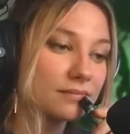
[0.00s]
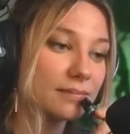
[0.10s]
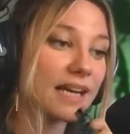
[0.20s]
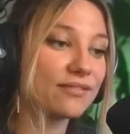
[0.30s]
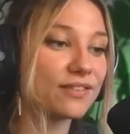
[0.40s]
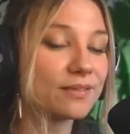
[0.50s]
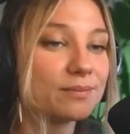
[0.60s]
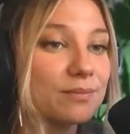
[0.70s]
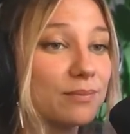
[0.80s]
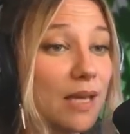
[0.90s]
Bref,
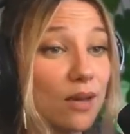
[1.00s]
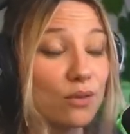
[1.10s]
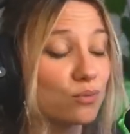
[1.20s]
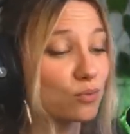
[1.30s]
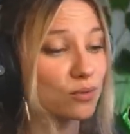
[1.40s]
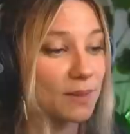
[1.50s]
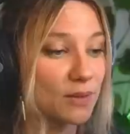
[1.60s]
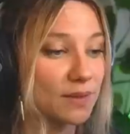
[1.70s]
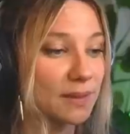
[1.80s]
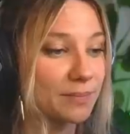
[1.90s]
mais euh, je m'en suis bien
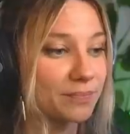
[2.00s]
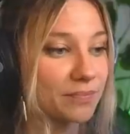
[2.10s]
sortie.